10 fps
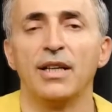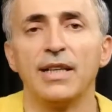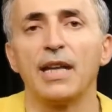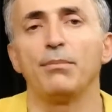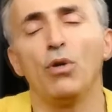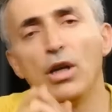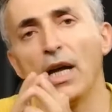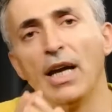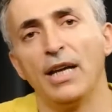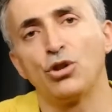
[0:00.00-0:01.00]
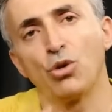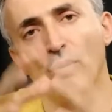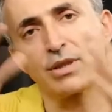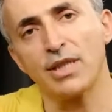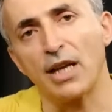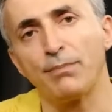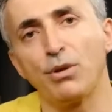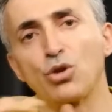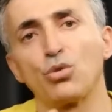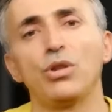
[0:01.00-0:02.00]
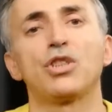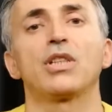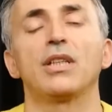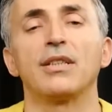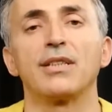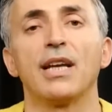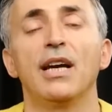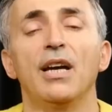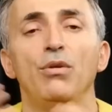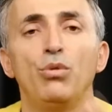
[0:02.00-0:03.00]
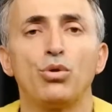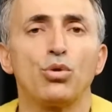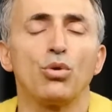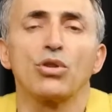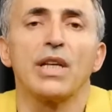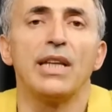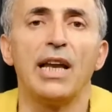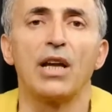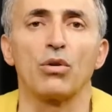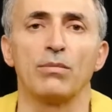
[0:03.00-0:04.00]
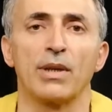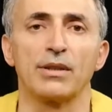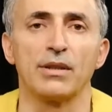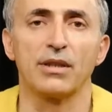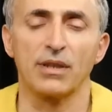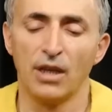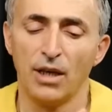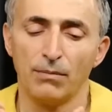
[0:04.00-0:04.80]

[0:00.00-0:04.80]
Yani böyle çok sert bir su içtiğinizde vücudunuzda neler olmaktadır?